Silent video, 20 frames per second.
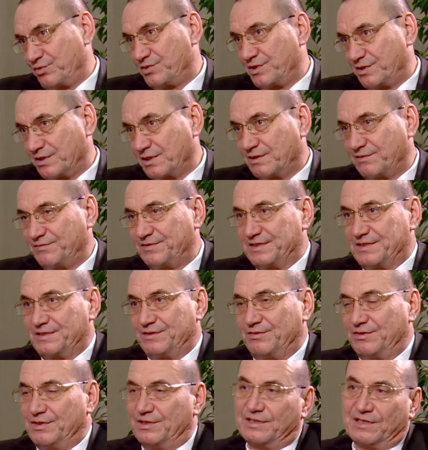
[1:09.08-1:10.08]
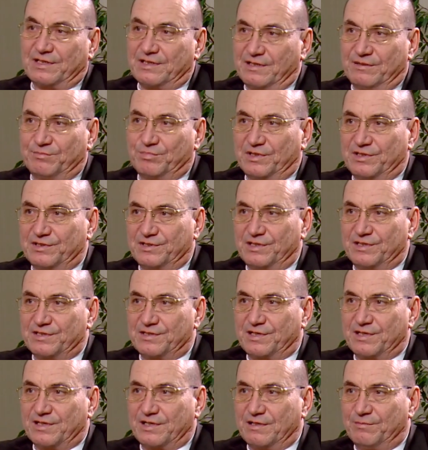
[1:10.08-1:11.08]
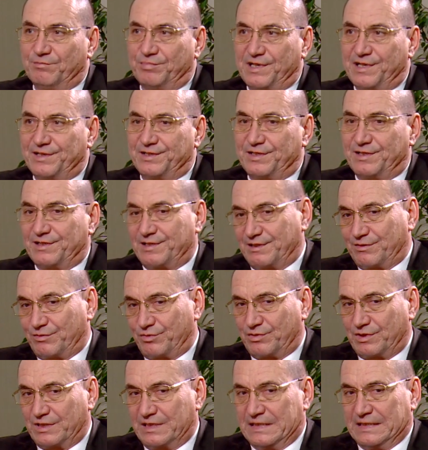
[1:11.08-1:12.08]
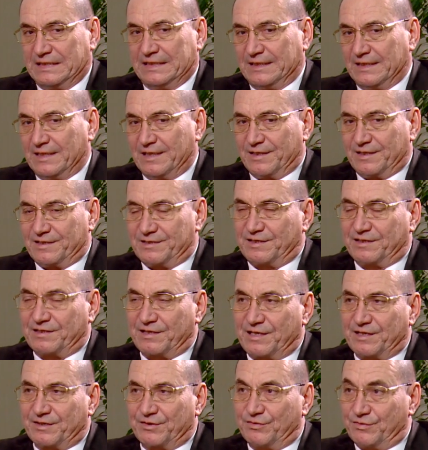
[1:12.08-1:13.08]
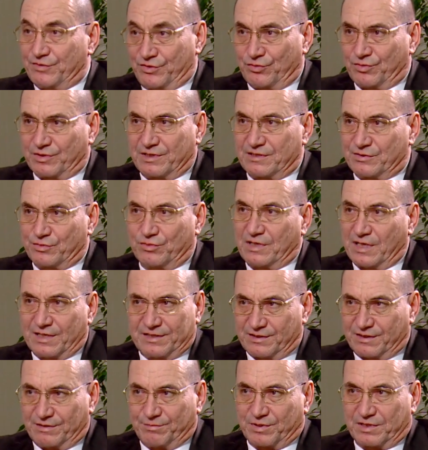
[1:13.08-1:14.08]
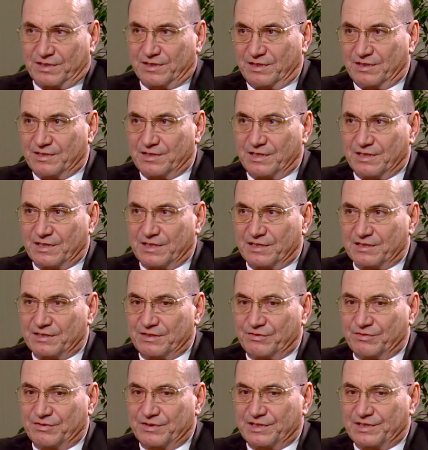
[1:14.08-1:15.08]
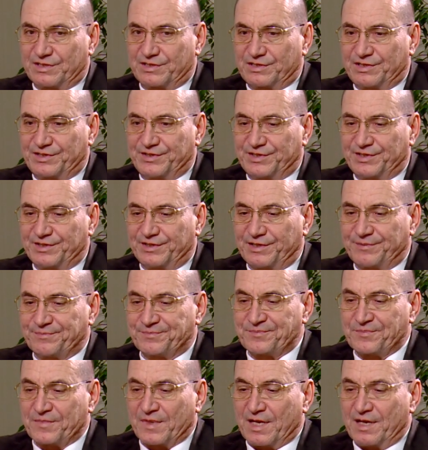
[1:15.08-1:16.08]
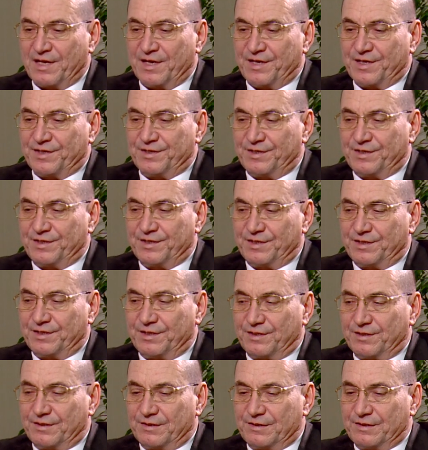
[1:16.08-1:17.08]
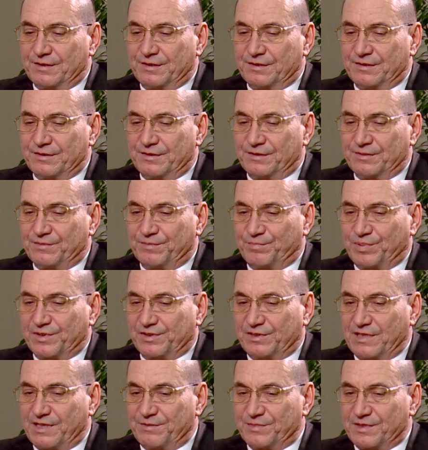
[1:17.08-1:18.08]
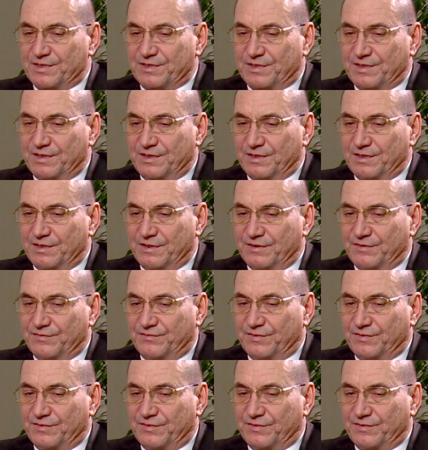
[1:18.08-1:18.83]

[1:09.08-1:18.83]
очень ответственные такие политические кампании, которые затрагивают все государство и практически каждого гражданина. И э, парламентские